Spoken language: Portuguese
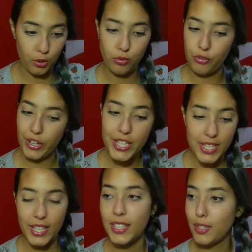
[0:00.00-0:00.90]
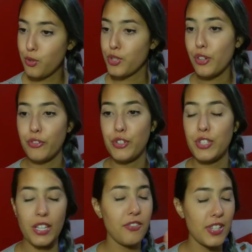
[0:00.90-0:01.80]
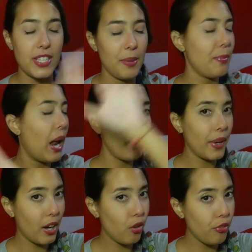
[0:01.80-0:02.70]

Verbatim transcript: Eu vou fazer aqui os desafios tem que fazer para pegar o